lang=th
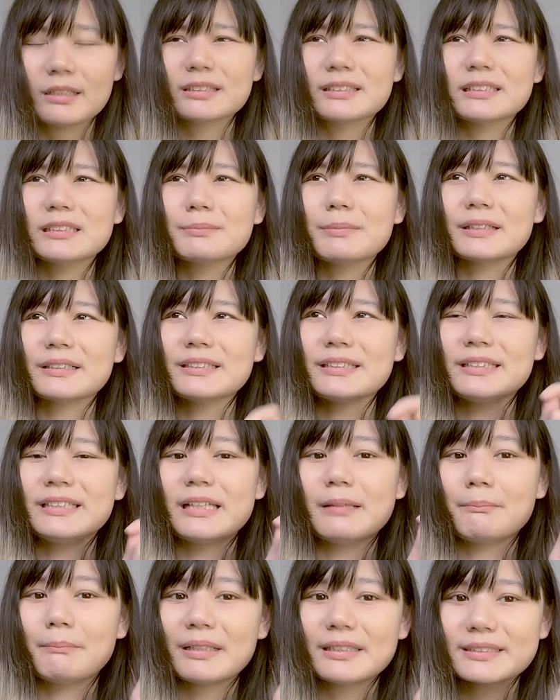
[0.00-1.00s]
คือบางที
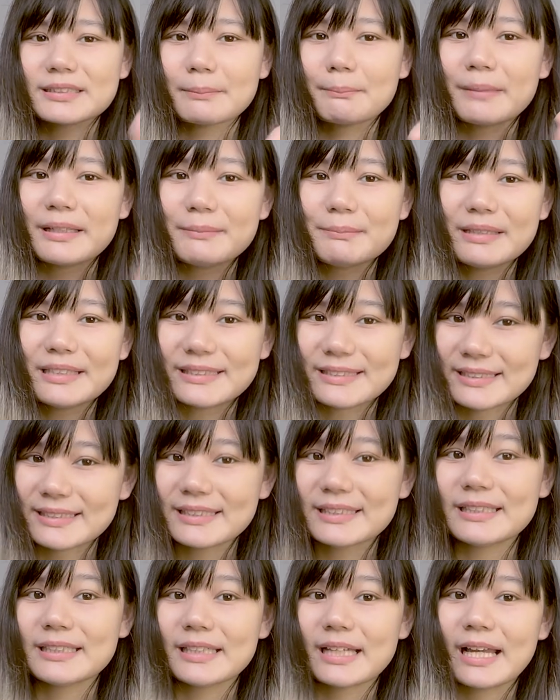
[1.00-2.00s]
อะมันจะไม่มี
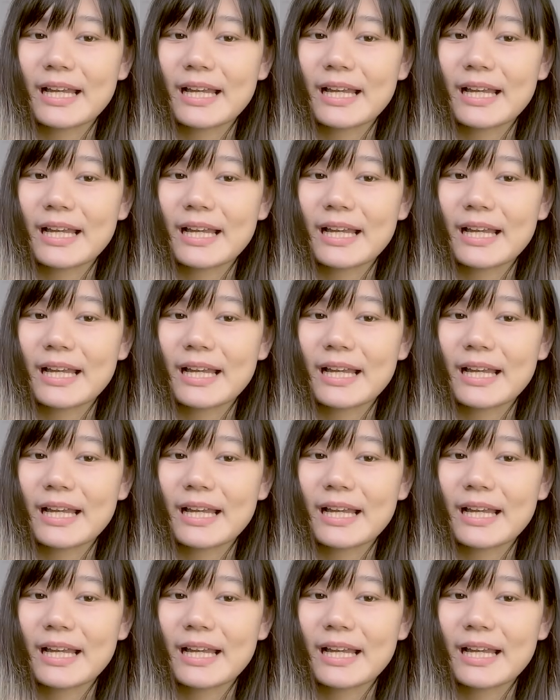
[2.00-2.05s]
ที่